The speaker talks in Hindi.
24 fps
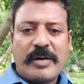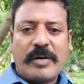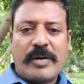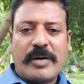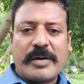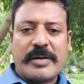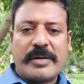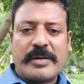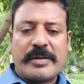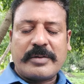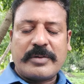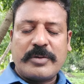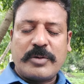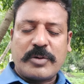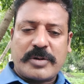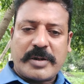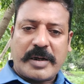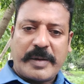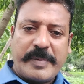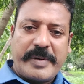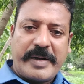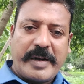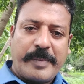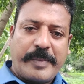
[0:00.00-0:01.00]
और
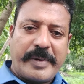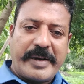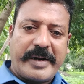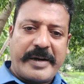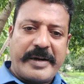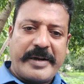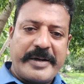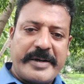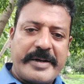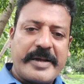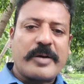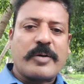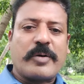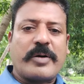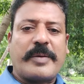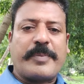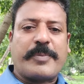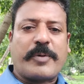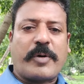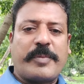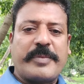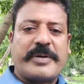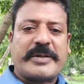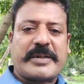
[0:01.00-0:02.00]
दूसरे भी हमारे लीडरों ने
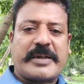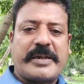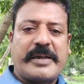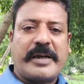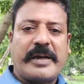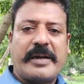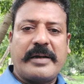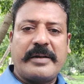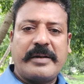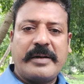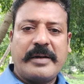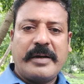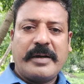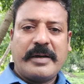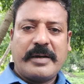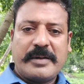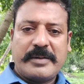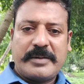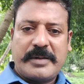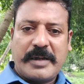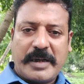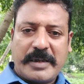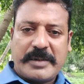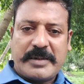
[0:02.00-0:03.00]
प्रॉमिस किया है
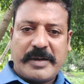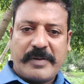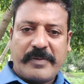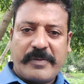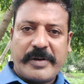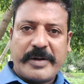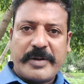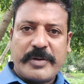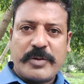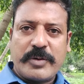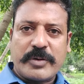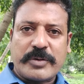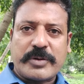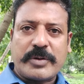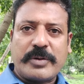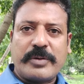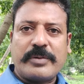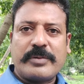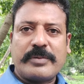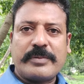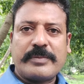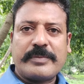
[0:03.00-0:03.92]
जय जी दोस्तों